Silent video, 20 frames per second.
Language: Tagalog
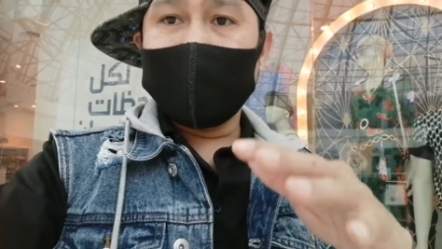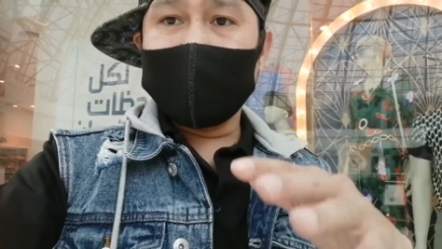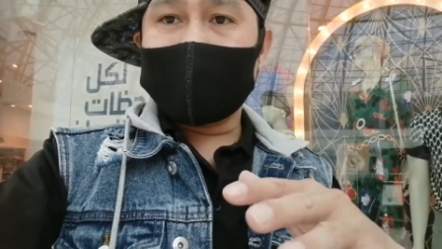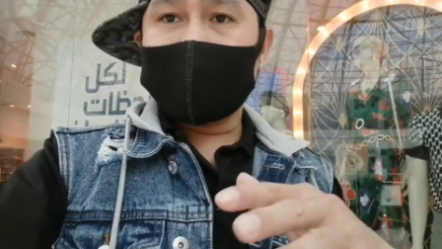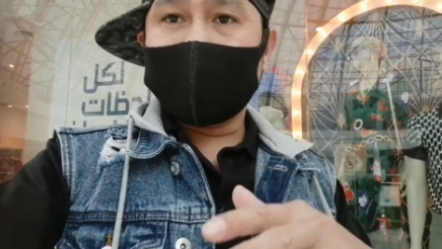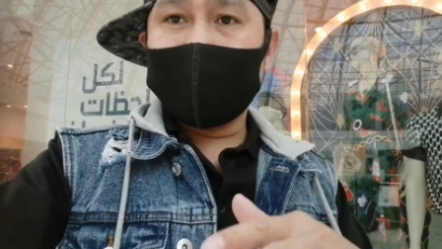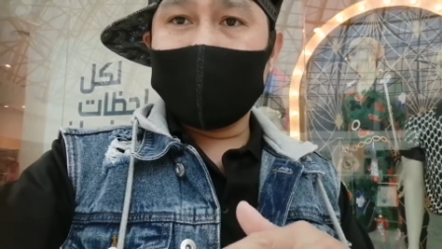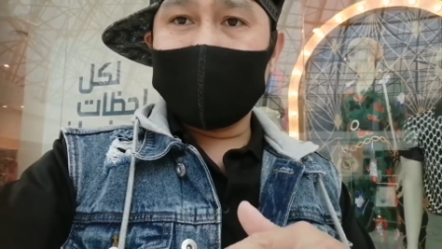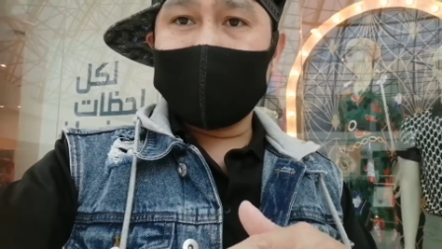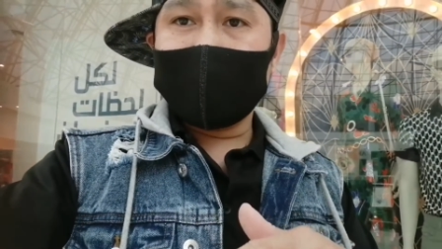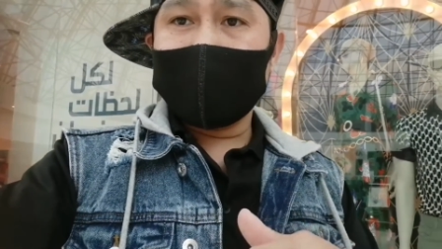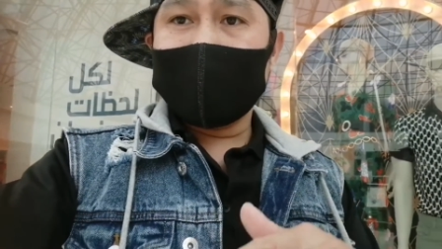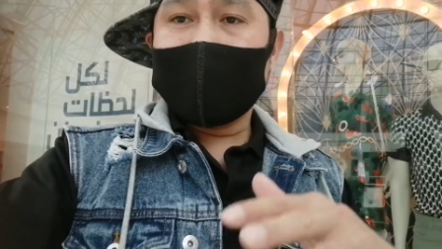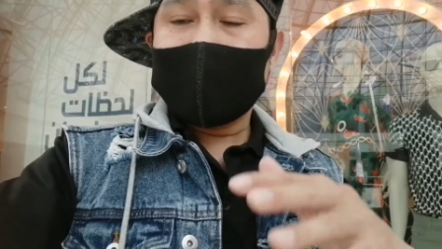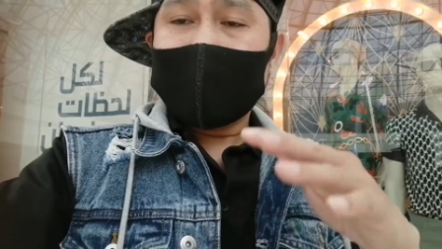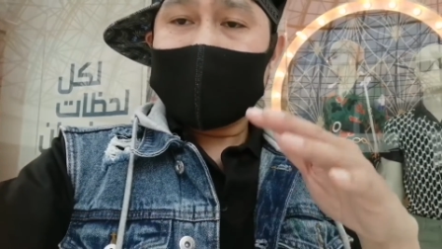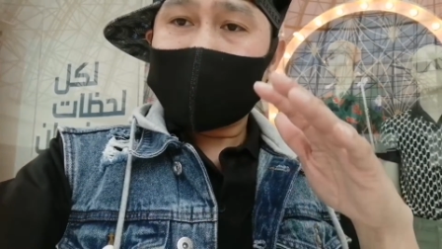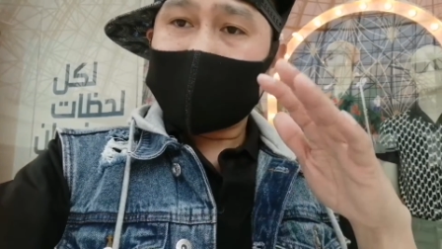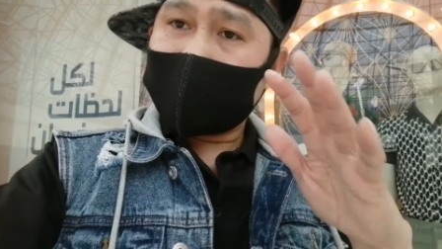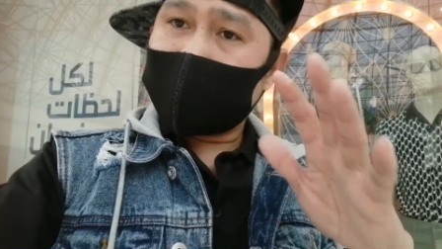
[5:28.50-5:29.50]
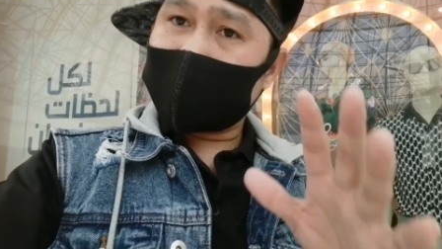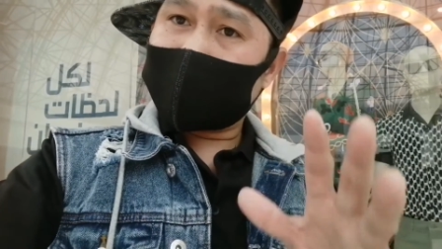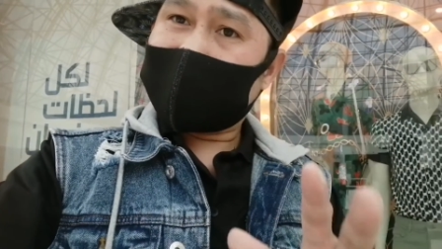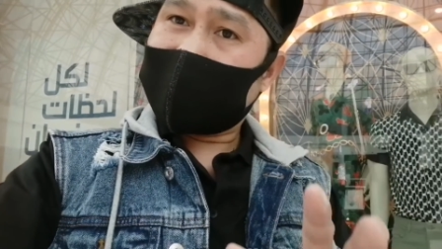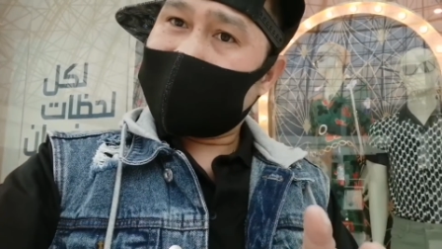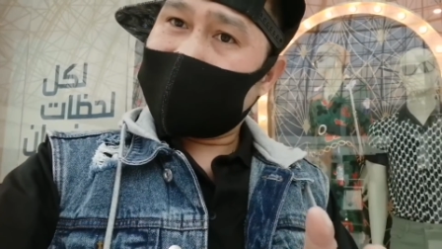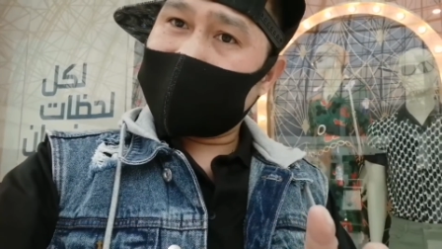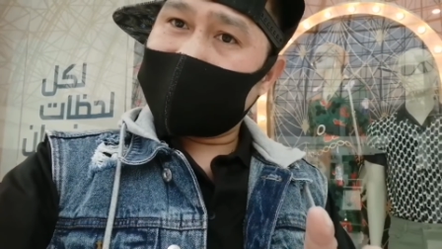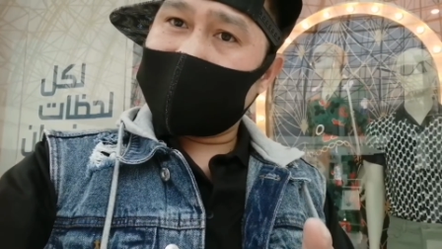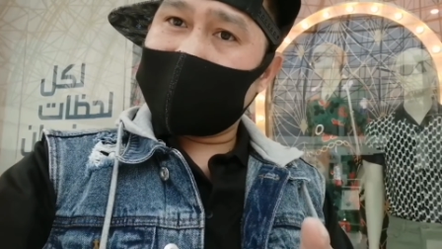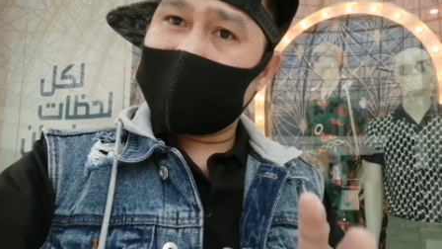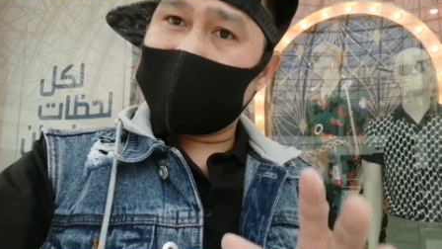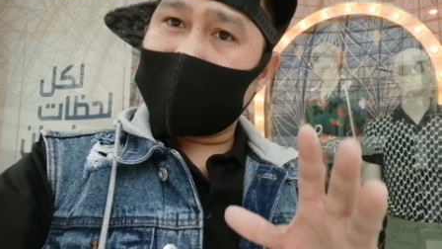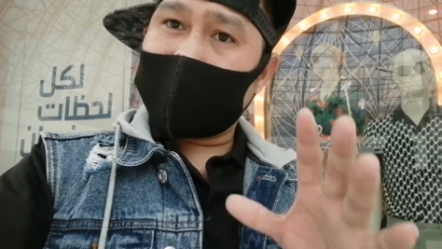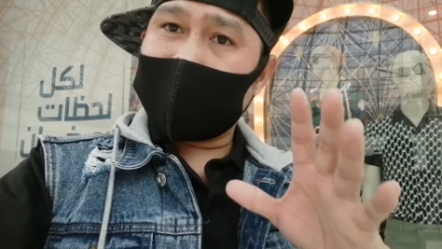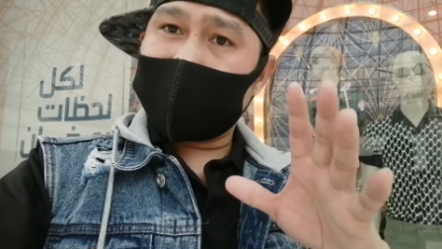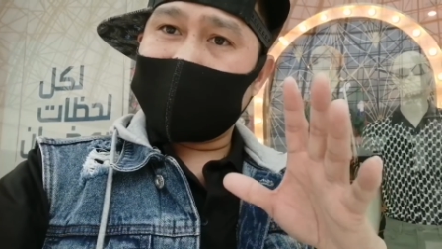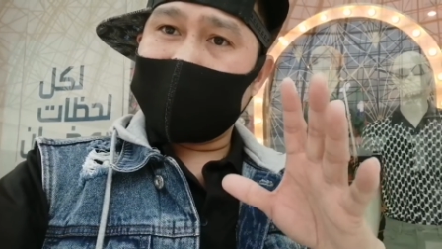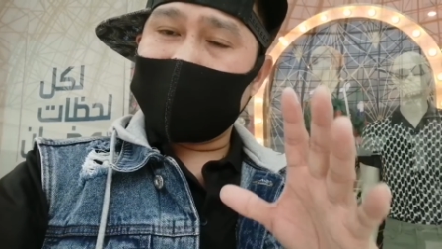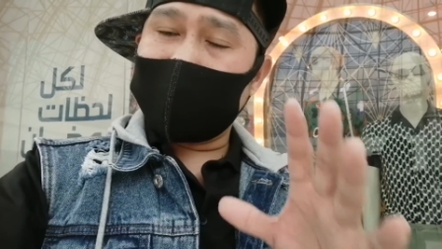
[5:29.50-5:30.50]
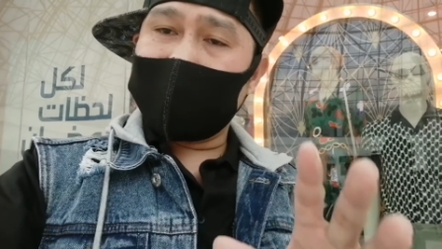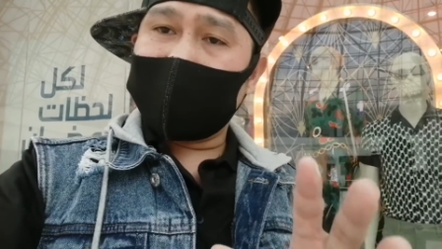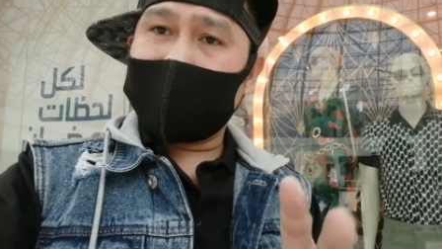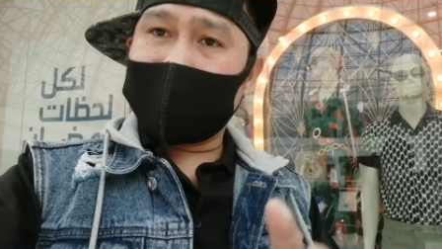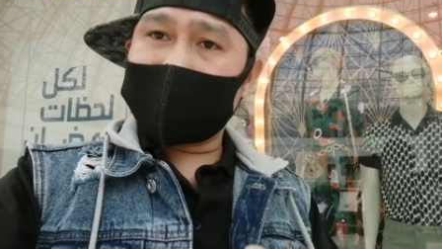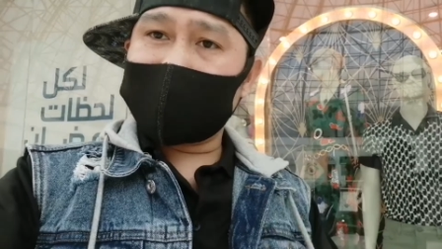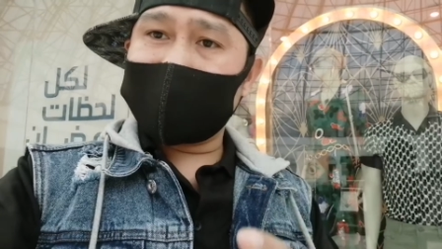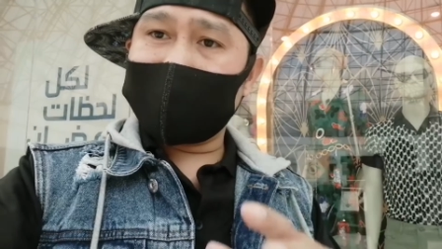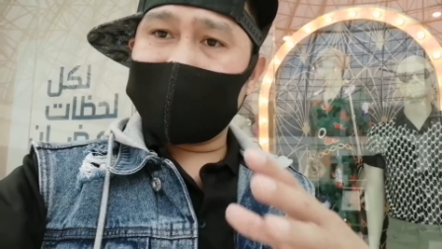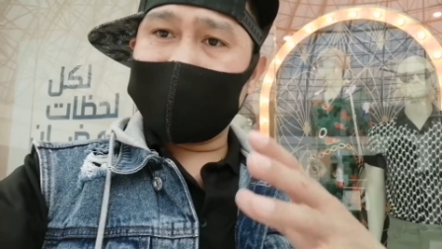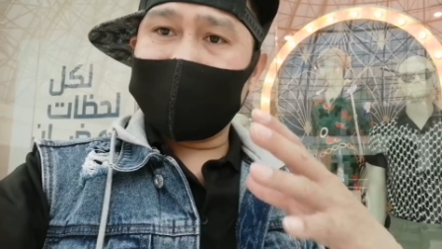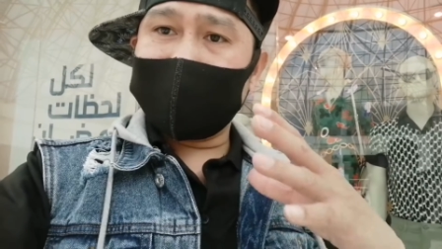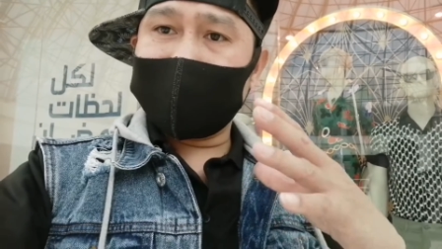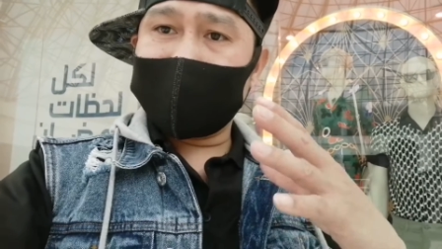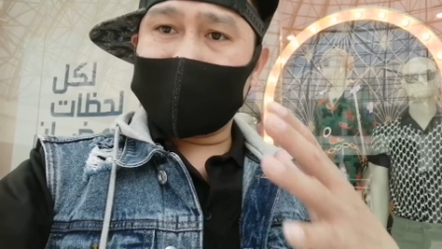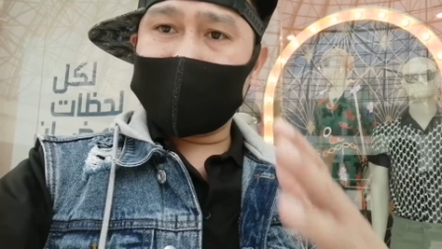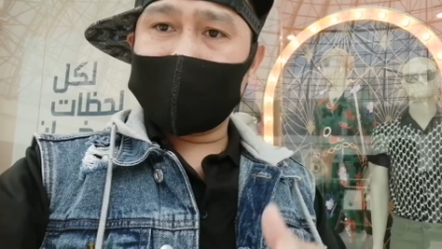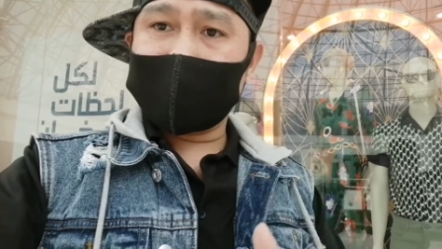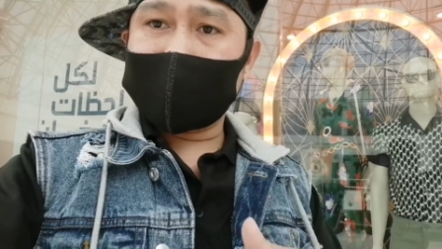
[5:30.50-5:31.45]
please po supportahan natin ang mga Pinoy Boxer